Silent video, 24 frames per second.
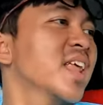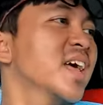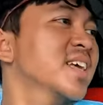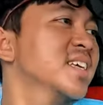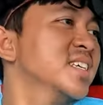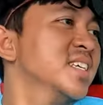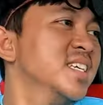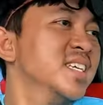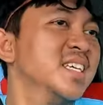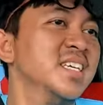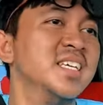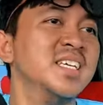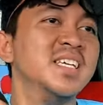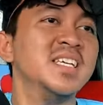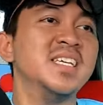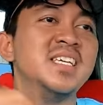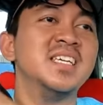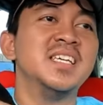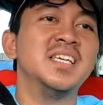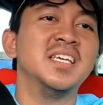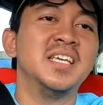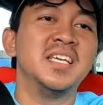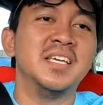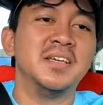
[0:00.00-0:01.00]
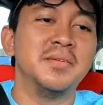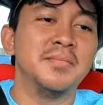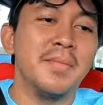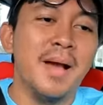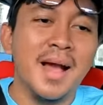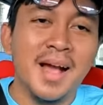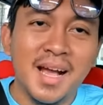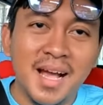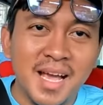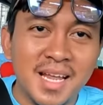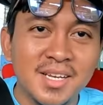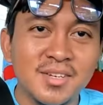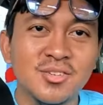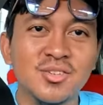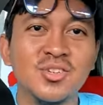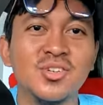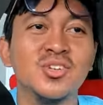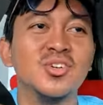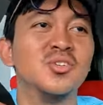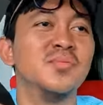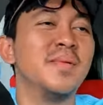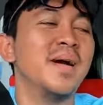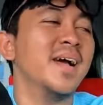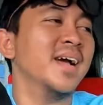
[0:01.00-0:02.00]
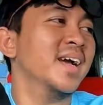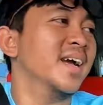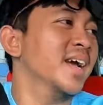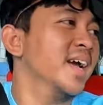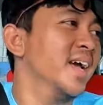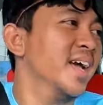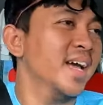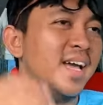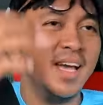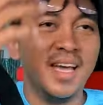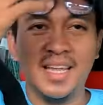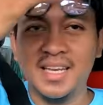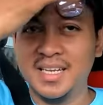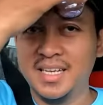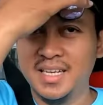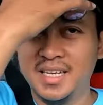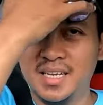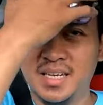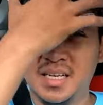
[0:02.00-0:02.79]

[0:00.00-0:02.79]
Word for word: lagi makan dulu makan